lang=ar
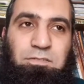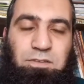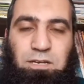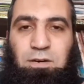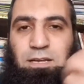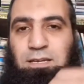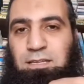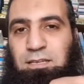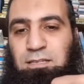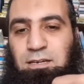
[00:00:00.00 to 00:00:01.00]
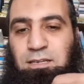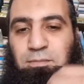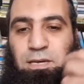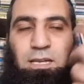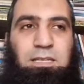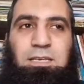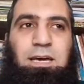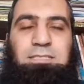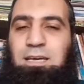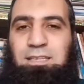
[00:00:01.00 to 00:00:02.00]
فلو انا كده تقي يبقى انا
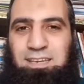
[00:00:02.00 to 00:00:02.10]
دي اسعد